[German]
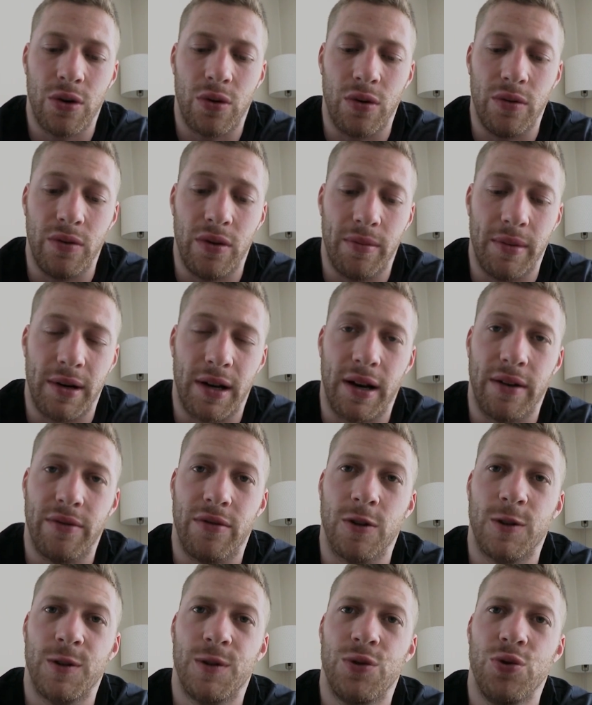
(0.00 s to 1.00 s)
Und wenn man dann
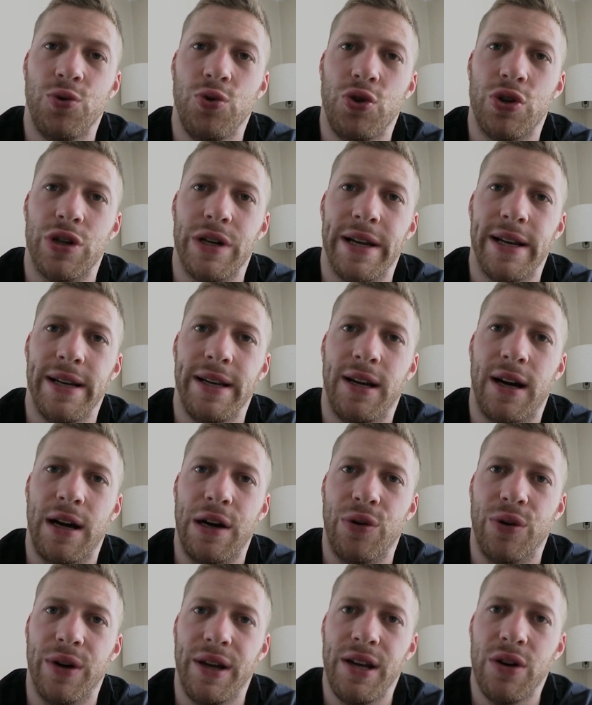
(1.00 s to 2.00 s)
einfach zu schnell die
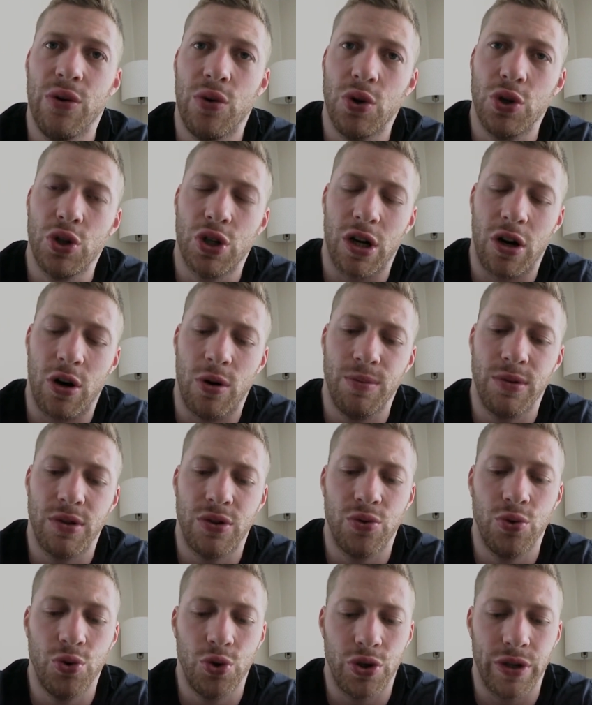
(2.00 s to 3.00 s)
Kalorien hochschraubt,
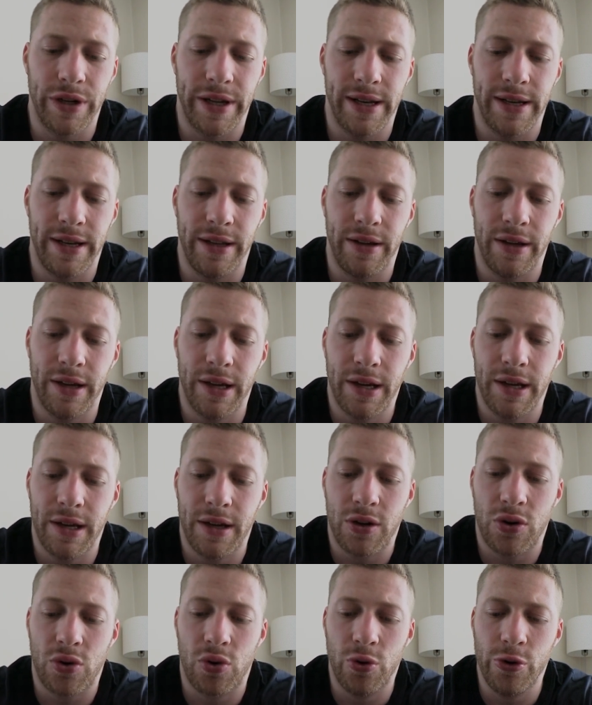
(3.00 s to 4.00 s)
zu schnell die
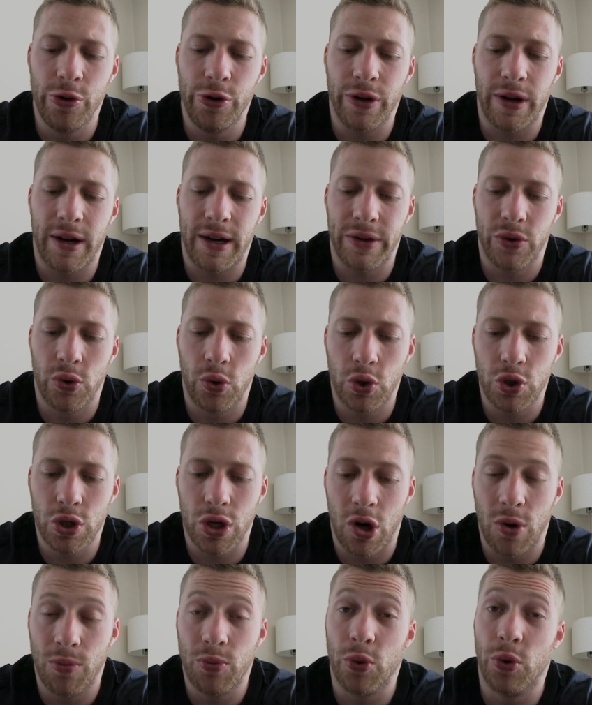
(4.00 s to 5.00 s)
Kohlenhydrate
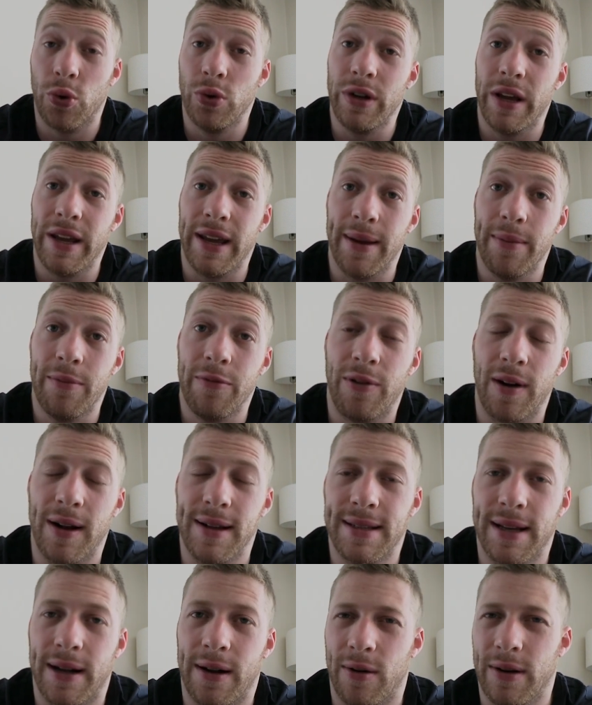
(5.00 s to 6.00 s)
hochschraubt und
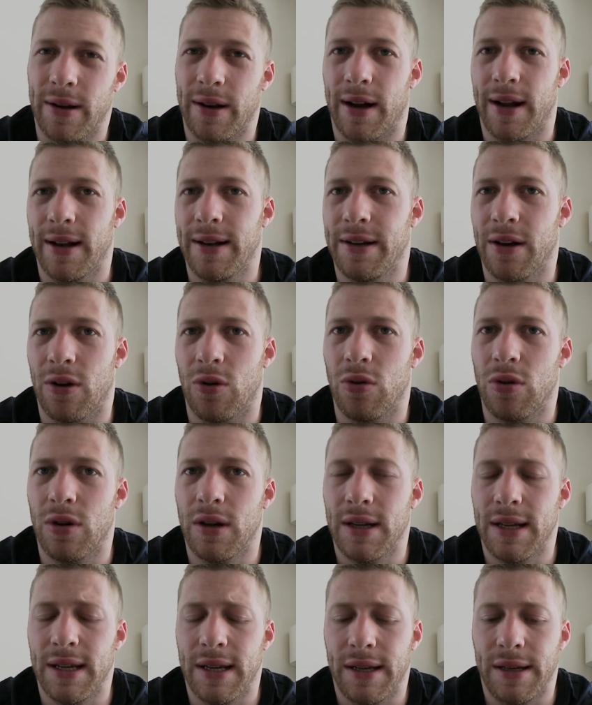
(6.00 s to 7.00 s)
gegebenenfalls halt auch
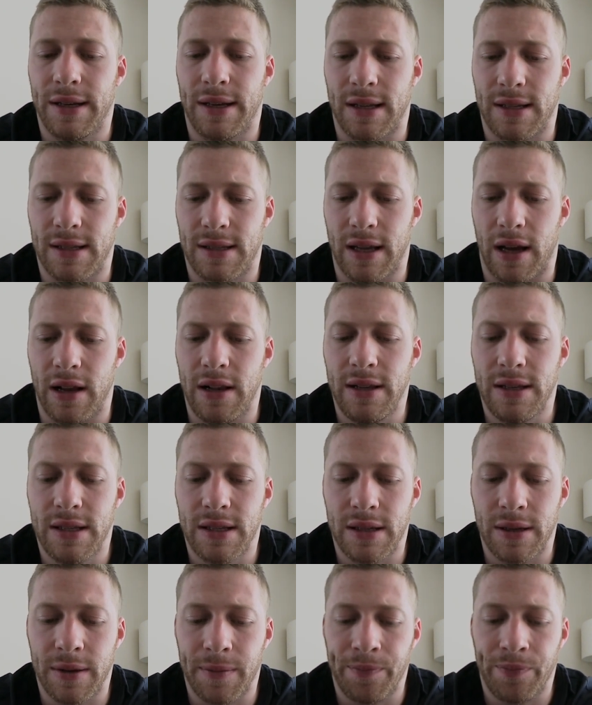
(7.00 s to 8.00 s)
das
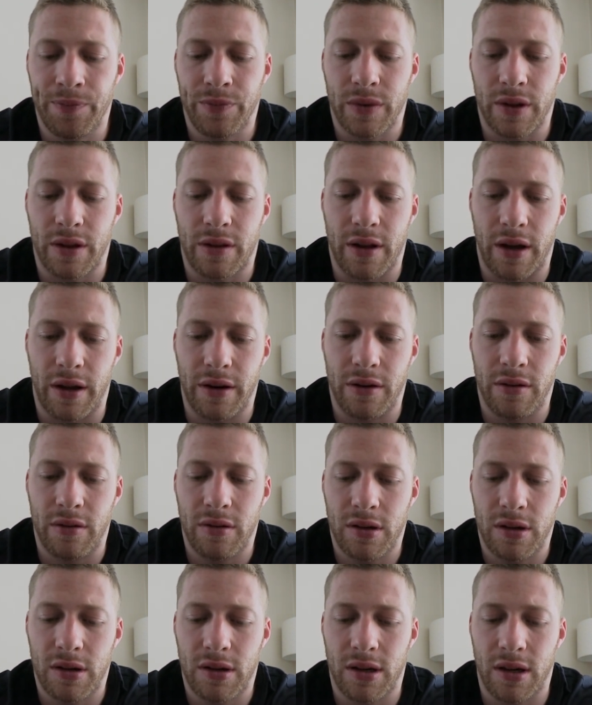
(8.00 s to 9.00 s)
Salz,
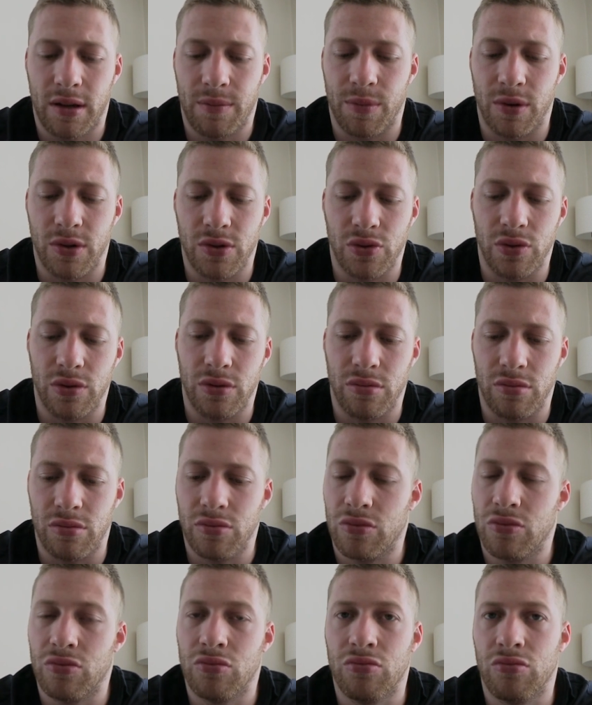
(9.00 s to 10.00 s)
dann kriegt man so
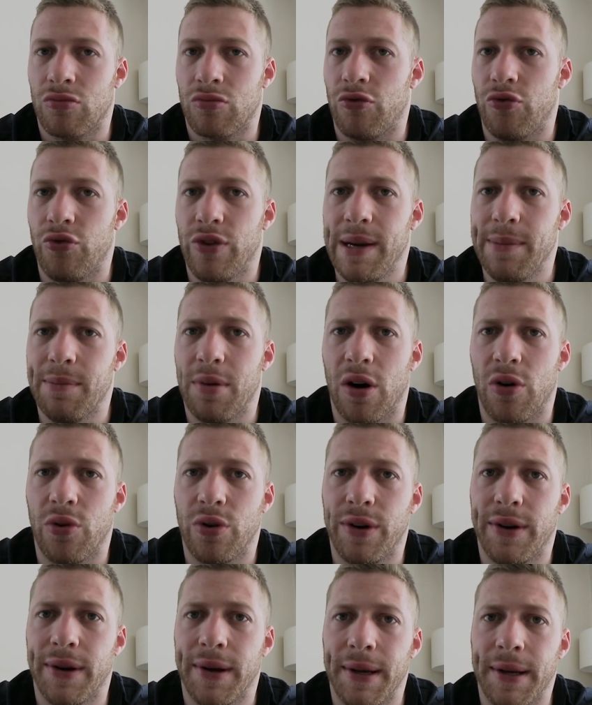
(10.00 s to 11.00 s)
einen
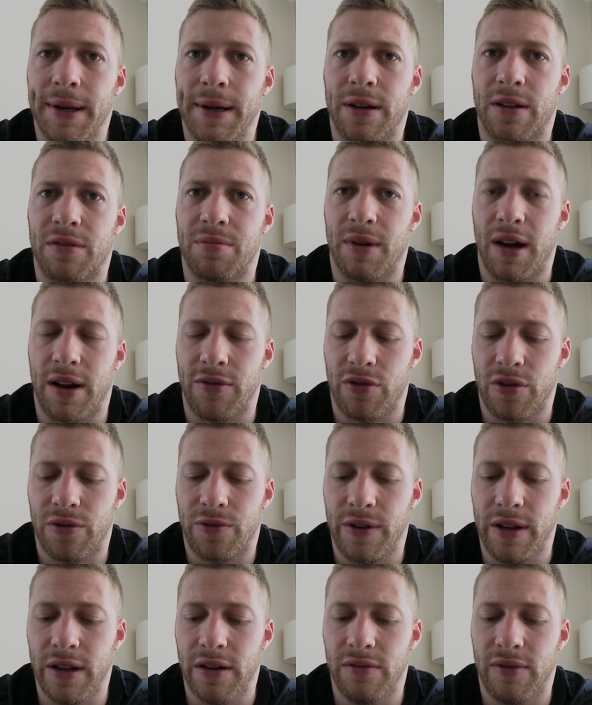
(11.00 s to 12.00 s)
Rebound, dass man einfach
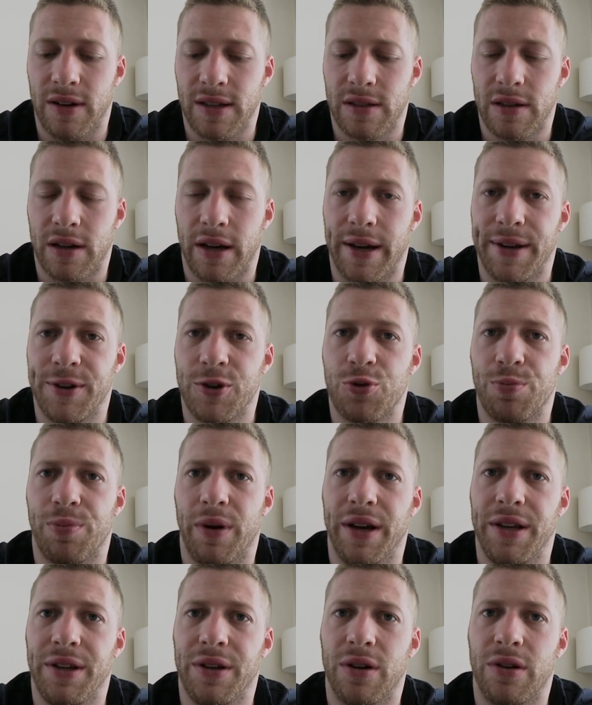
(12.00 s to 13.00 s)
viel Wasser
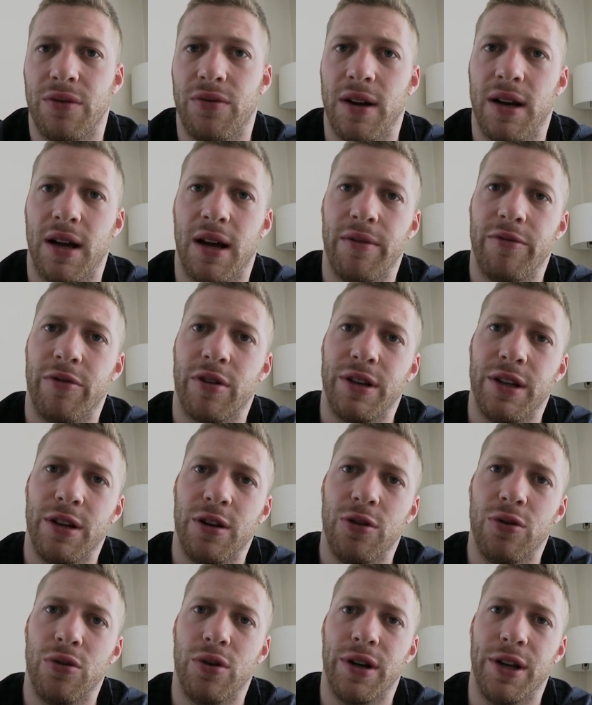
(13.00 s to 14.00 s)
einspeichert, weil einfach die
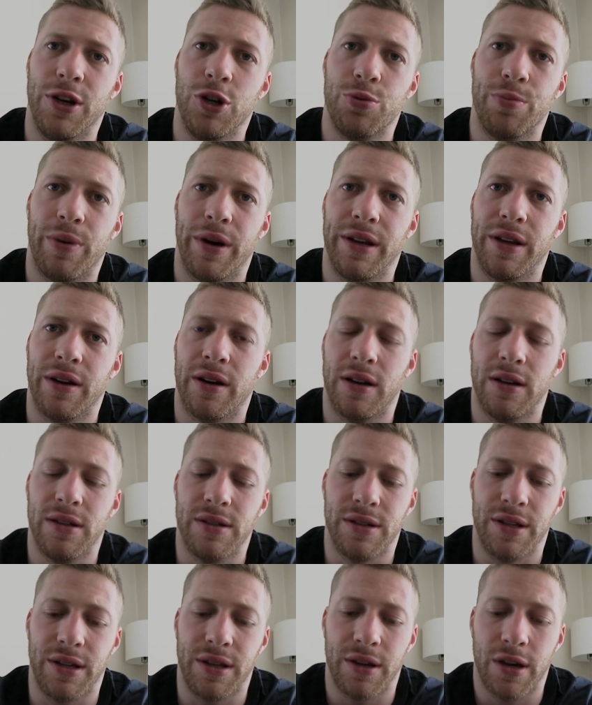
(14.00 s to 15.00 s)
Glykogenspeicher alle
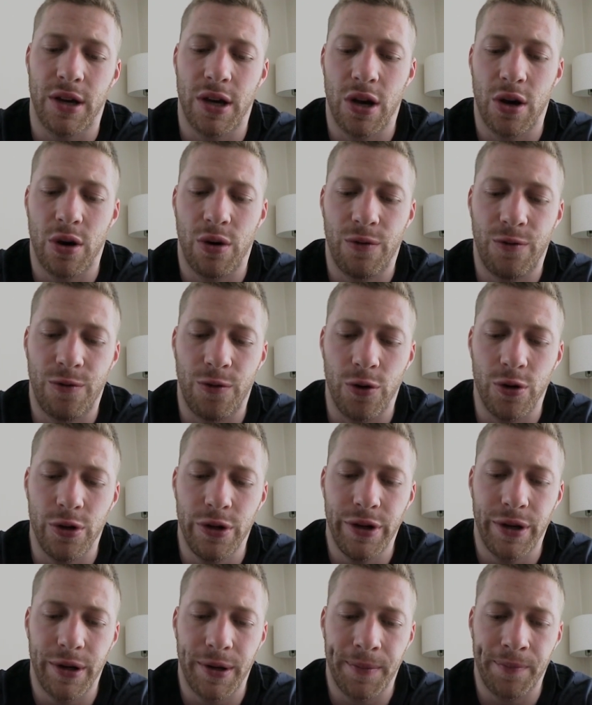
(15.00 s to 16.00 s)
sich
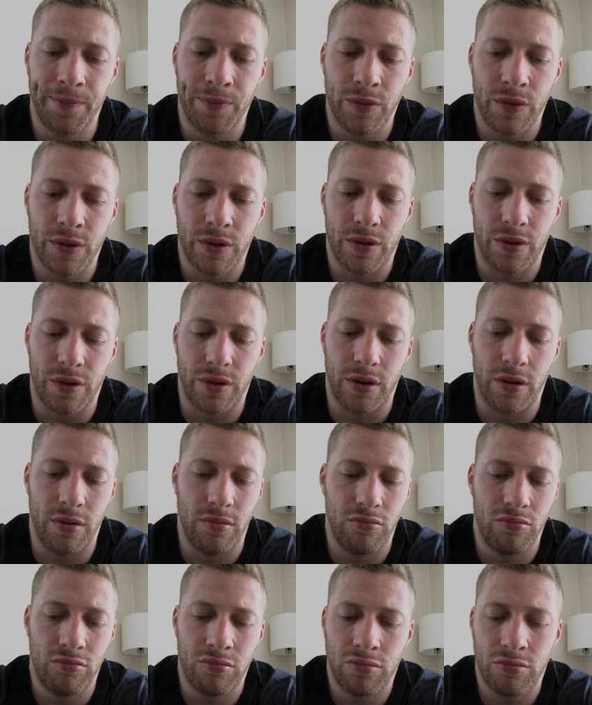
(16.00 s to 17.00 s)
füllt.
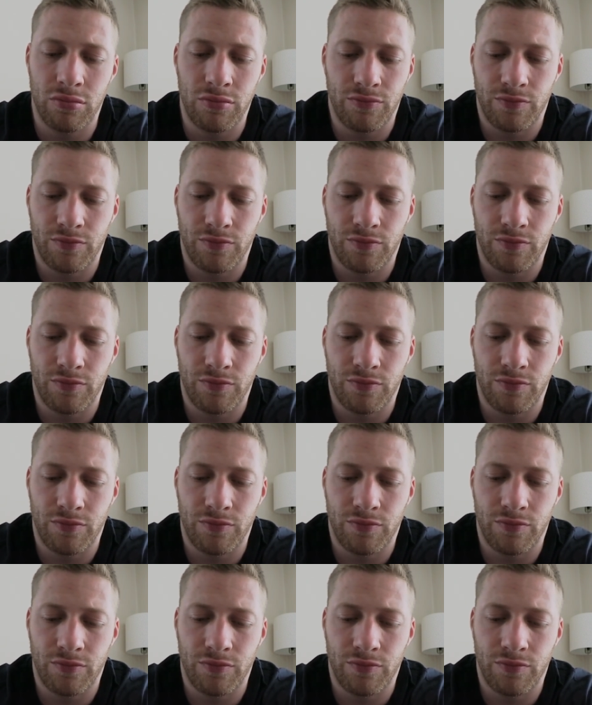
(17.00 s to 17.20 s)
Ähm